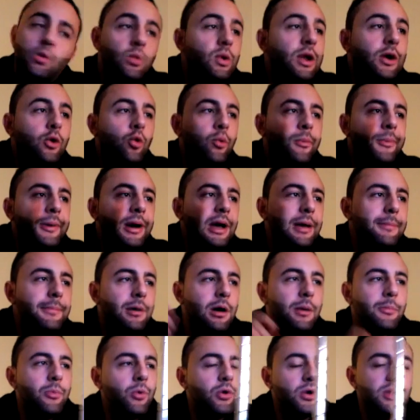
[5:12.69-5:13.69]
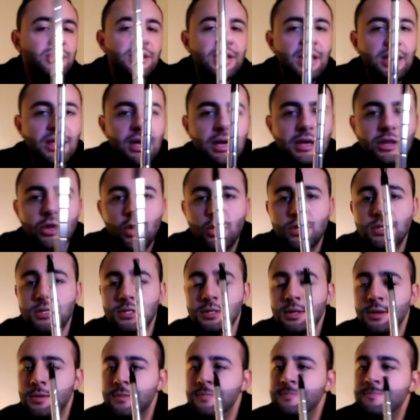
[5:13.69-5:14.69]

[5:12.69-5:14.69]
On l'a comparé par rapport à une kaya inox.